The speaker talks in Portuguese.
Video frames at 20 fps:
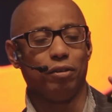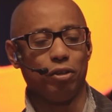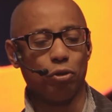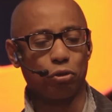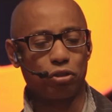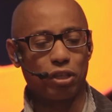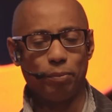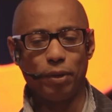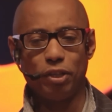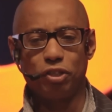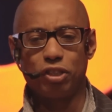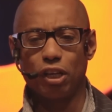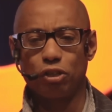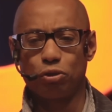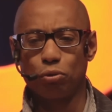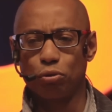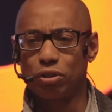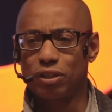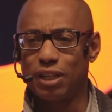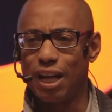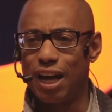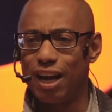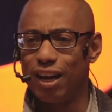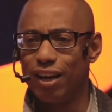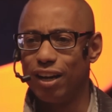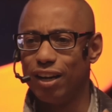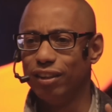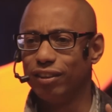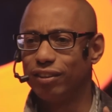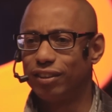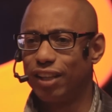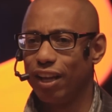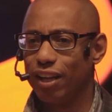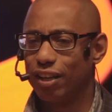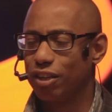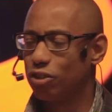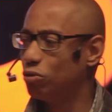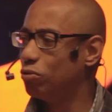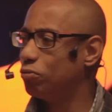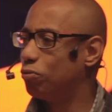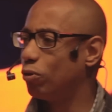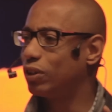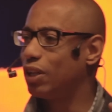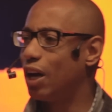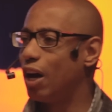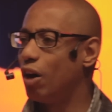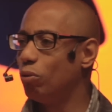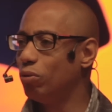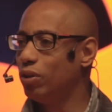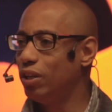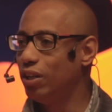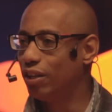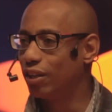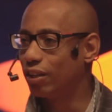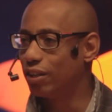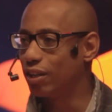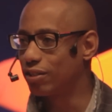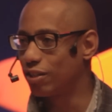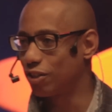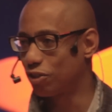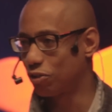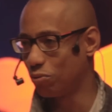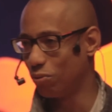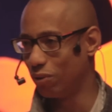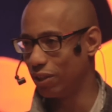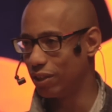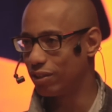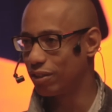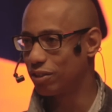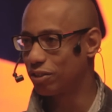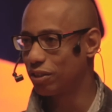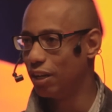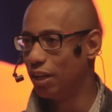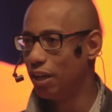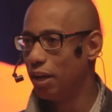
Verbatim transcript: Eu chamei de ajustar antenas. Não vou dar aulinha dessas coisas.